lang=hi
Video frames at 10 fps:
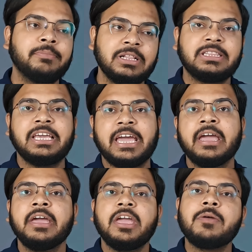ही मिलती है
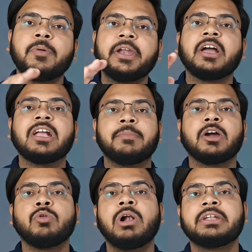एक बढ़िया कैमरा
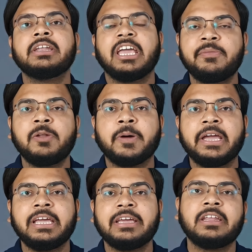क्वालिटी नहीं मिल
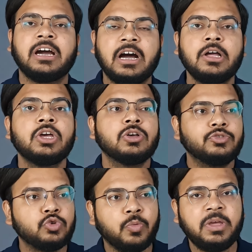पाएगी लेकिन हाँ
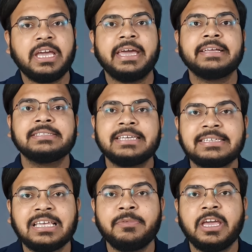जो भी है
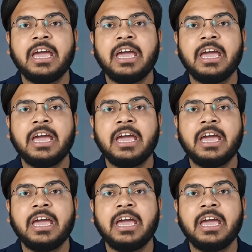जैसा भी